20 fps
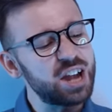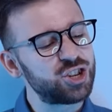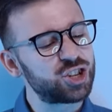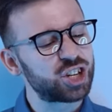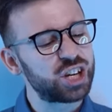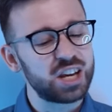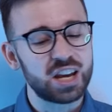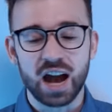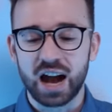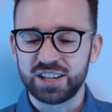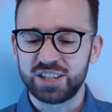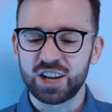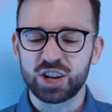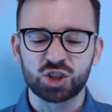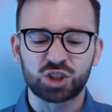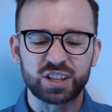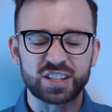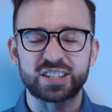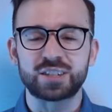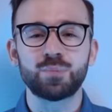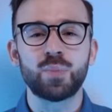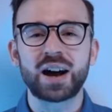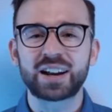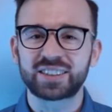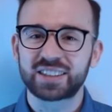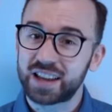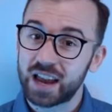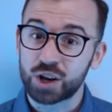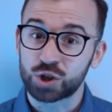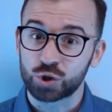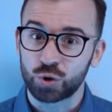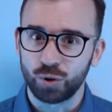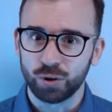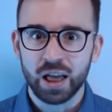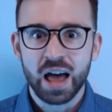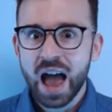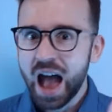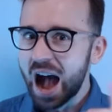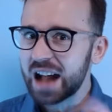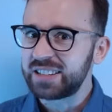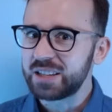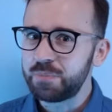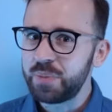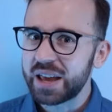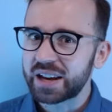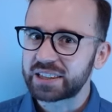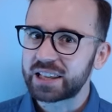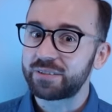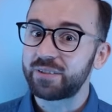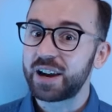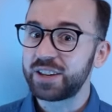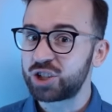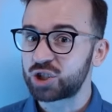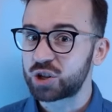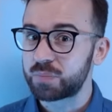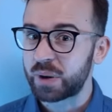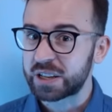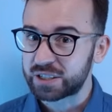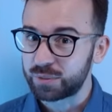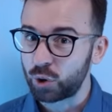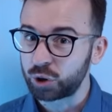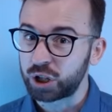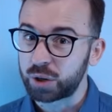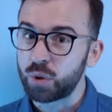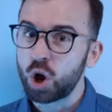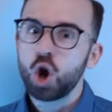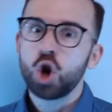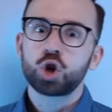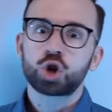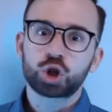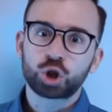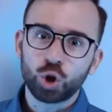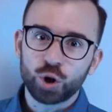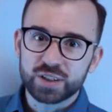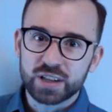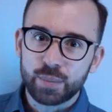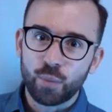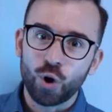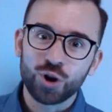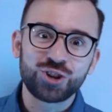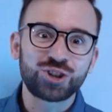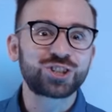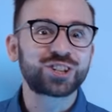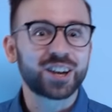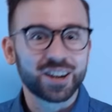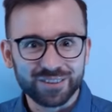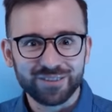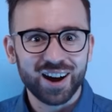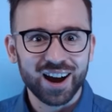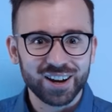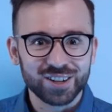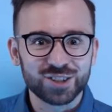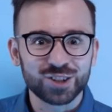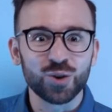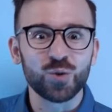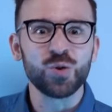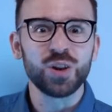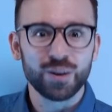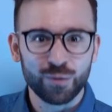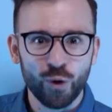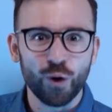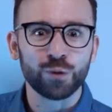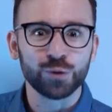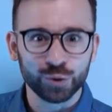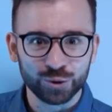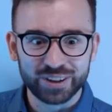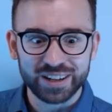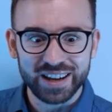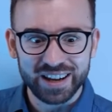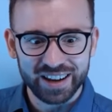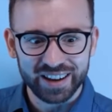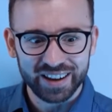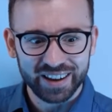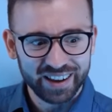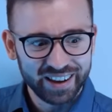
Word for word: очки, одежда Smart Casual, Джол. А теперь давайте же посмотрим, что за мощь скрывается у него внутри.